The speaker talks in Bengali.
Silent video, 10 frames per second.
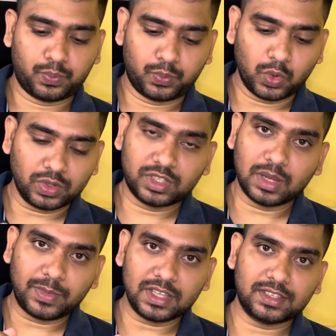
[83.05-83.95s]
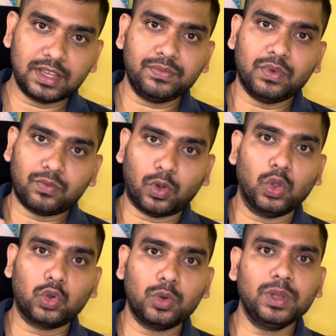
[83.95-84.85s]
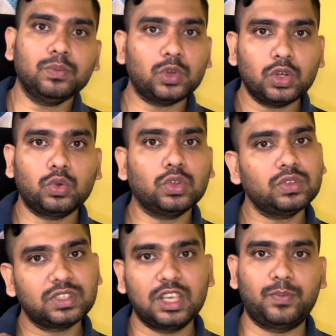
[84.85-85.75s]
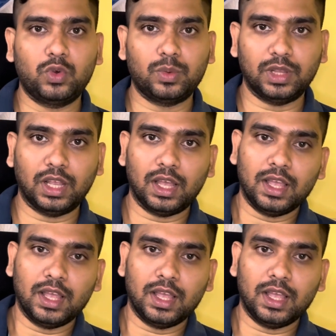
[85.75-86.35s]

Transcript: পুরো স্টেপ বাই স্টেপ ফলো করবেন ভিডিওটি কোথাও স্কিপ করবেন না